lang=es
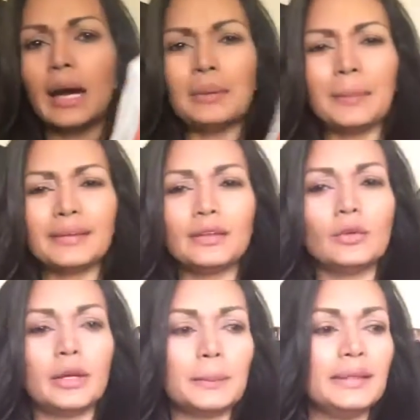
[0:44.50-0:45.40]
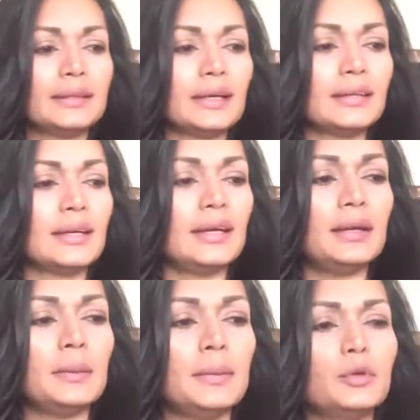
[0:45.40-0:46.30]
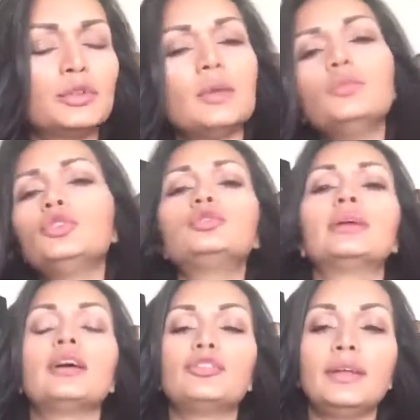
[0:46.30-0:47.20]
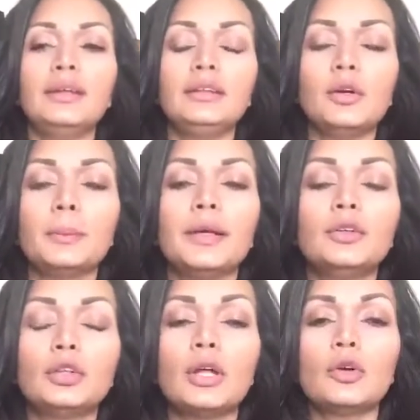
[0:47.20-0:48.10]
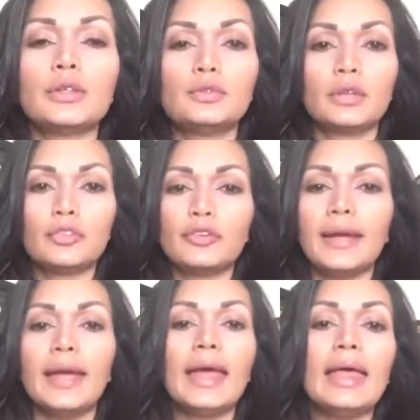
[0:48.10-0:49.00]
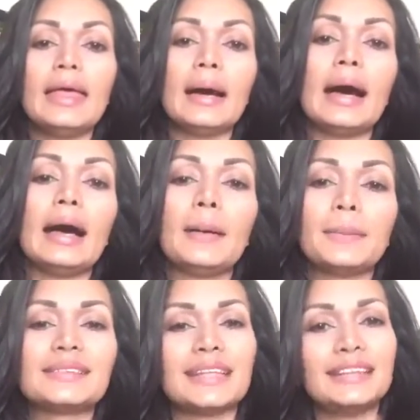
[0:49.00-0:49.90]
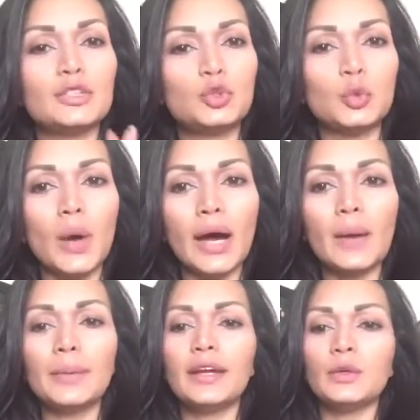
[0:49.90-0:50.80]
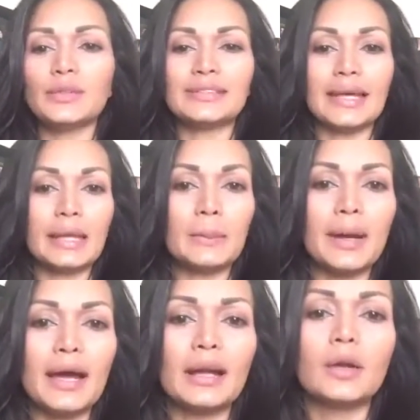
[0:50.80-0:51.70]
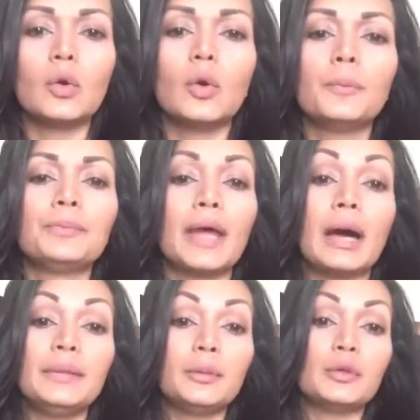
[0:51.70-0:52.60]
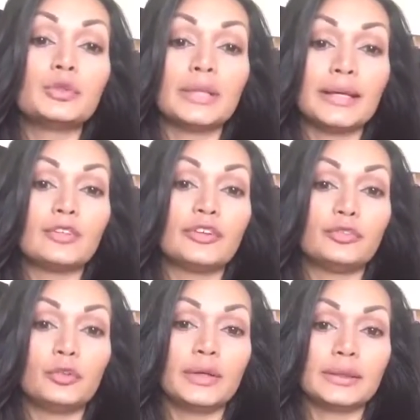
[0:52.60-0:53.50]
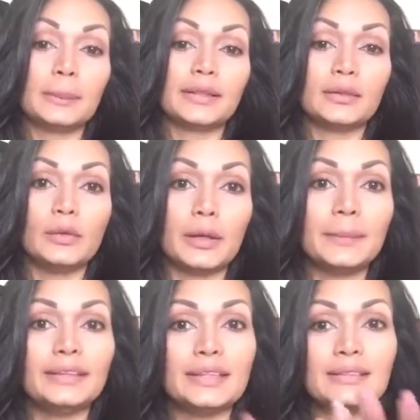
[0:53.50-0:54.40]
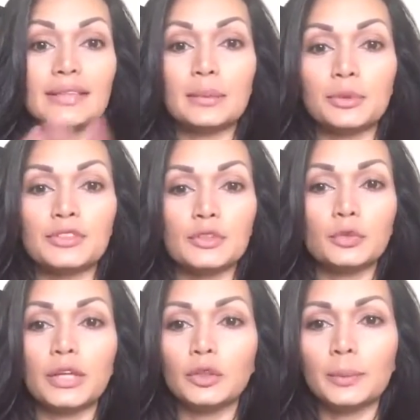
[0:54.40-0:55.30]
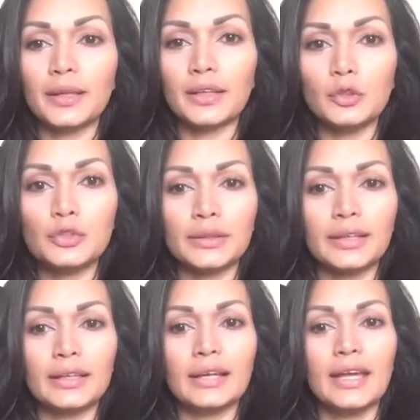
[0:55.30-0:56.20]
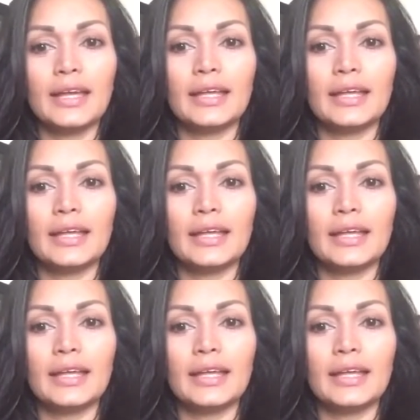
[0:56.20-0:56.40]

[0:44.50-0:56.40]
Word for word: A mí particularmente eh, me gusta mucho el café de Etiopía. He notado que es un café ah, bastante suave, no es nada amargo. A mí no me gusta el café fuerte particularmente, así que pues es un dato para aquellos que tengan